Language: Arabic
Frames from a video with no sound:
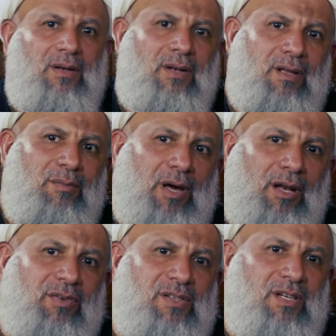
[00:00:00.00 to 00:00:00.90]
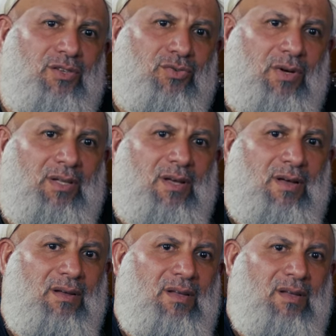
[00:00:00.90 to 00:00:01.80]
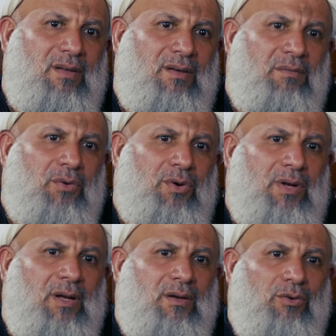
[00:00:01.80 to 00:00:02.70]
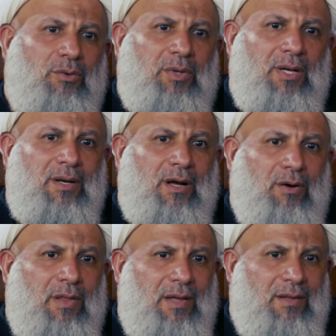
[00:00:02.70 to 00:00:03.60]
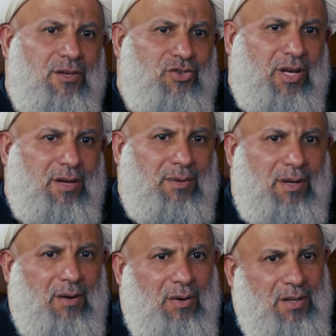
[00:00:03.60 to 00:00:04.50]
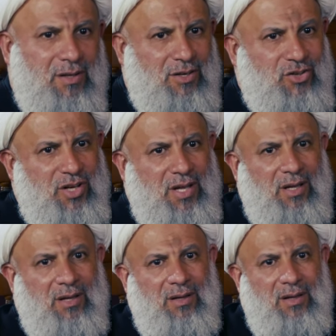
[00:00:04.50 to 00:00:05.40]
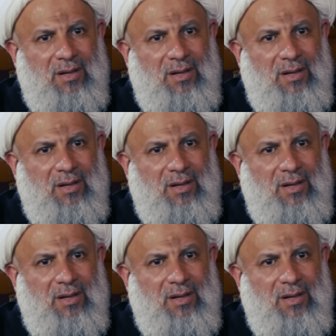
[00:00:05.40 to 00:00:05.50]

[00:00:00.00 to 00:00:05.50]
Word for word: لمعرفه سيد الشهداء قلنا انه يمكن ان ناخذ هذه الجنبه او هذه الجهه